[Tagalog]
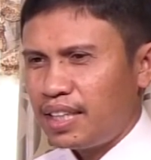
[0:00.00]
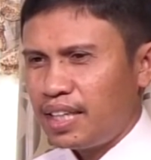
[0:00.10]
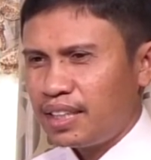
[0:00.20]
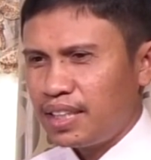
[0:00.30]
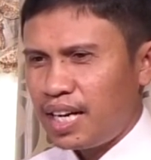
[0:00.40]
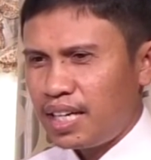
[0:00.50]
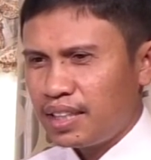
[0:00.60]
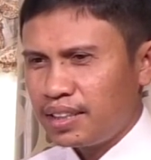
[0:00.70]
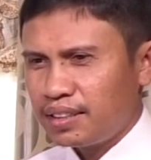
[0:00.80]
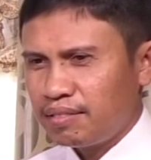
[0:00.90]
ang
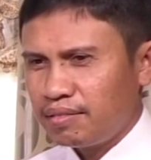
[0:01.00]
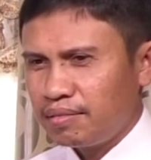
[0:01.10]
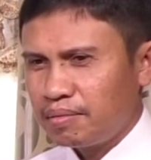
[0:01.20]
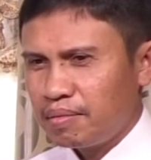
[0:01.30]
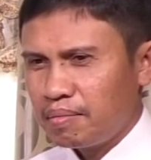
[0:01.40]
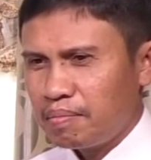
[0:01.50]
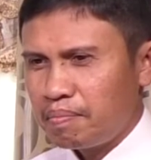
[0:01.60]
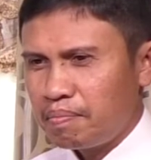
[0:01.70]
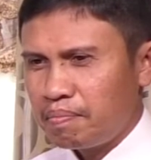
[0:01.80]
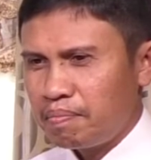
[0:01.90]
ang
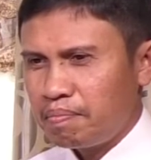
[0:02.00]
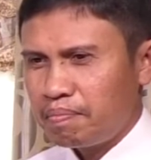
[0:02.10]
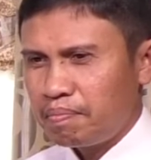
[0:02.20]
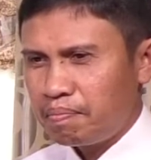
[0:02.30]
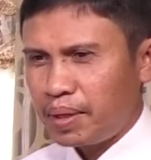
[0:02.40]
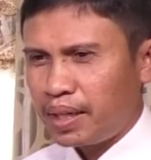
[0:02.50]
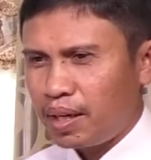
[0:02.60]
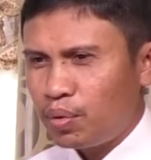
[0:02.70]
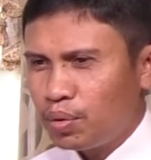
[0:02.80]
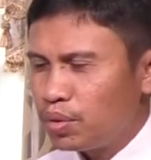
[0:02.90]

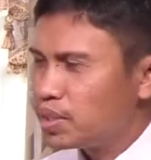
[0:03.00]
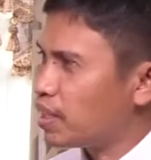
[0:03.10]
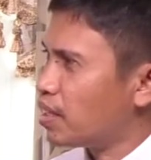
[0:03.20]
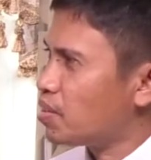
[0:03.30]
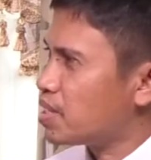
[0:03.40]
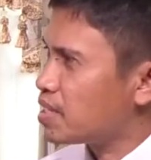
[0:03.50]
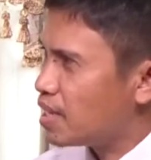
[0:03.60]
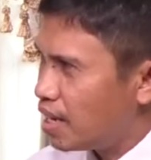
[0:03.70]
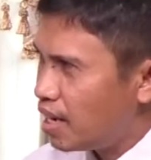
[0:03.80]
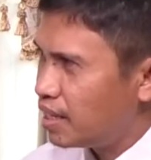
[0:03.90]
pagkahulog sa tao sang
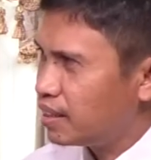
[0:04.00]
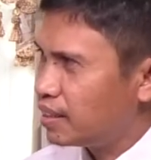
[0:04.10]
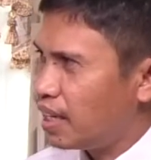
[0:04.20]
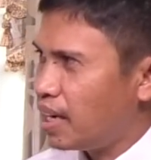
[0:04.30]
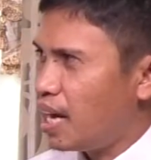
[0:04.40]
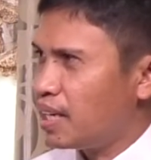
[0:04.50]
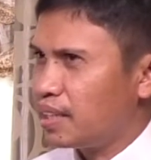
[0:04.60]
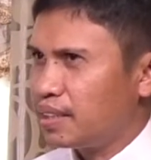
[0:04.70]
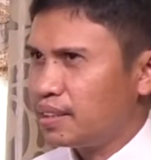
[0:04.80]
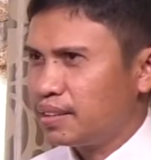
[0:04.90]
sala mm. kag ang
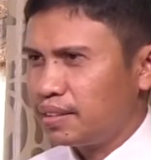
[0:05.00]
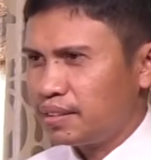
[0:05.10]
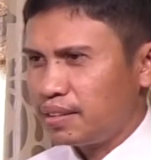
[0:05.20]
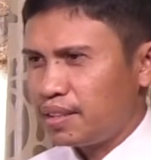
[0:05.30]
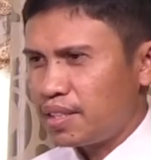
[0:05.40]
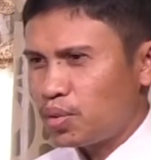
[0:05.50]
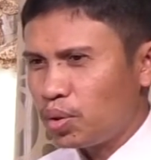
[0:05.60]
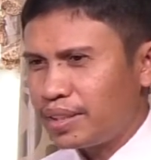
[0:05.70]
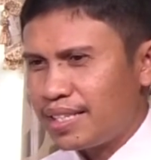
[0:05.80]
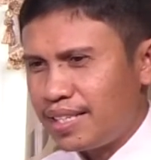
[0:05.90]

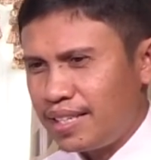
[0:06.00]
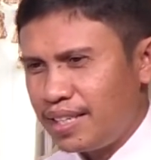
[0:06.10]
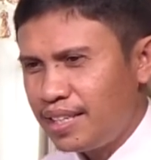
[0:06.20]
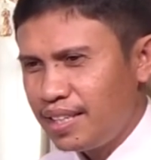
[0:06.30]
resulta sini